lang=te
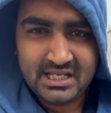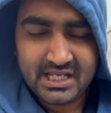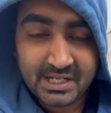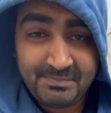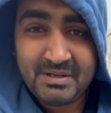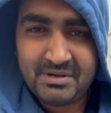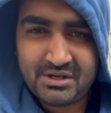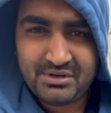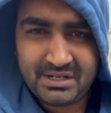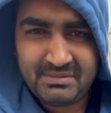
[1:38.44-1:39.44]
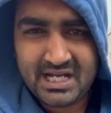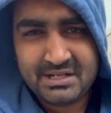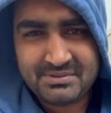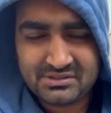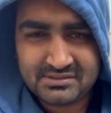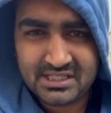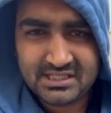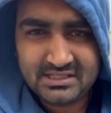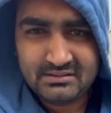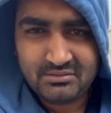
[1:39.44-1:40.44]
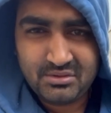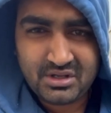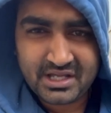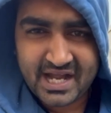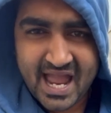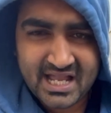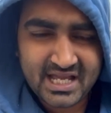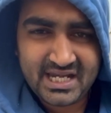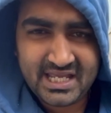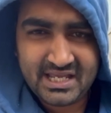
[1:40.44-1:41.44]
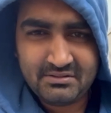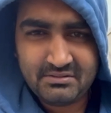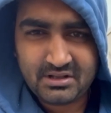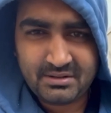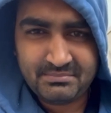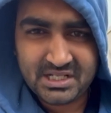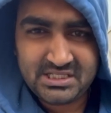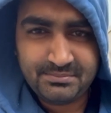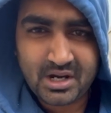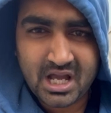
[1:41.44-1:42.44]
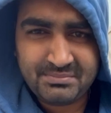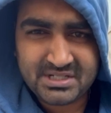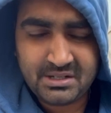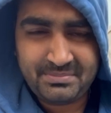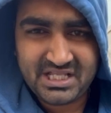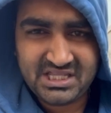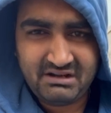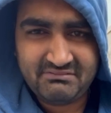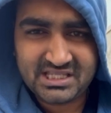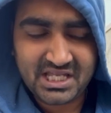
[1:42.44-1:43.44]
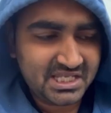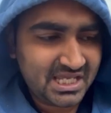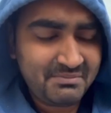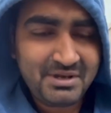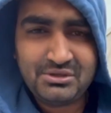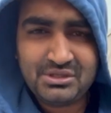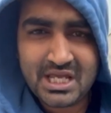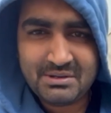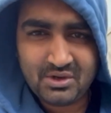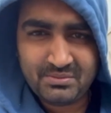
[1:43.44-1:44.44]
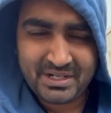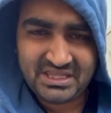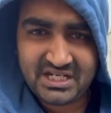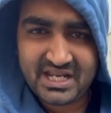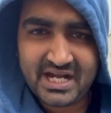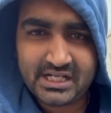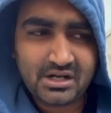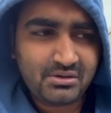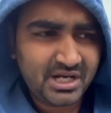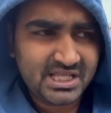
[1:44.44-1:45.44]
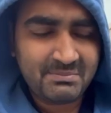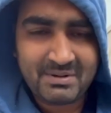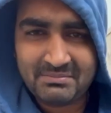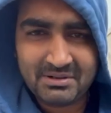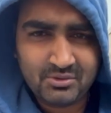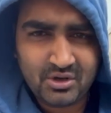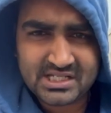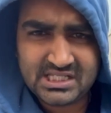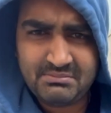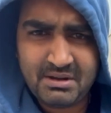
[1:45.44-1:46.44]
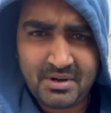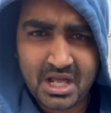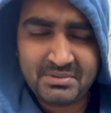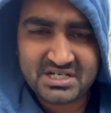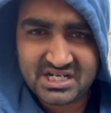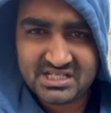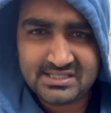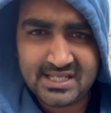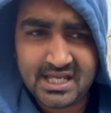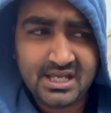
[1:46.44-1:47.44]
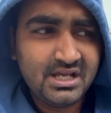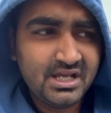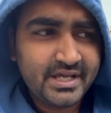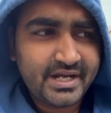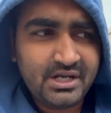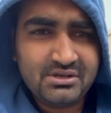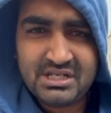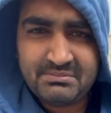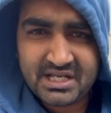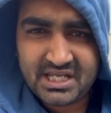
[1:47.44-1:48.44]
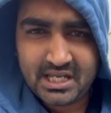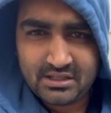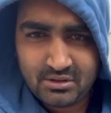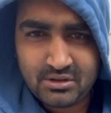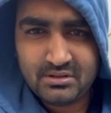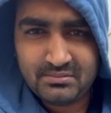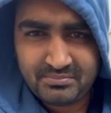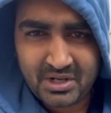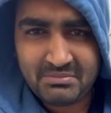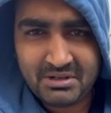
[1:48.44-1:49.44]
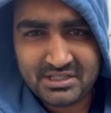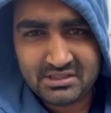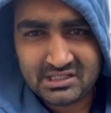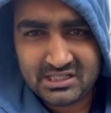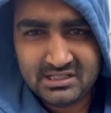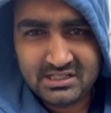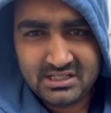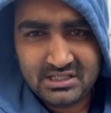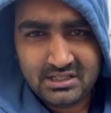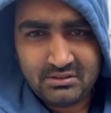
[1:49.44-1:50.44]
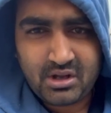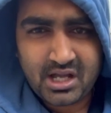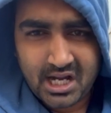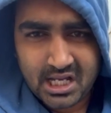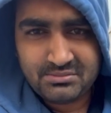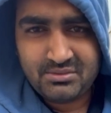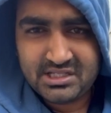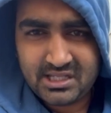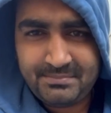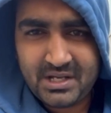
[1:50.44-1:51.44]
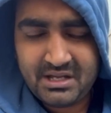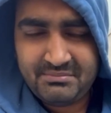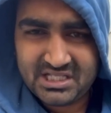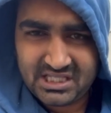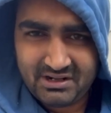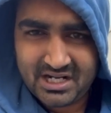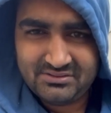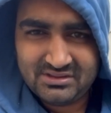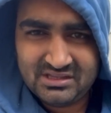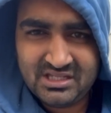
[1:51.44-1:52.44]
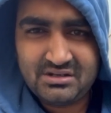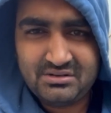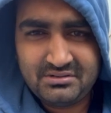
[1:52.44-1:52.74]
గ్రిప్పింగ్ పెట్టుకుంటే మేలు అనిపిస్తుంది ఇప్పుడు క్రాక్ అని ఒక మంచి బ్లాక్ బస్టర్ పడిన తర్వాత ఏమవుతుందో ఏమో ప్రతి డైరెక్టర్ కూడా ఇదే ప్రాబ్లం ఒక సినిమా బ్లాక్ బస్టర్ ఇస్తే రెండో సినిమాకి ఏదో ప్రాబ్లం అవుతుంది ఒక రాజమౌళి తప్ప మిగతా వాళ్ళందరూ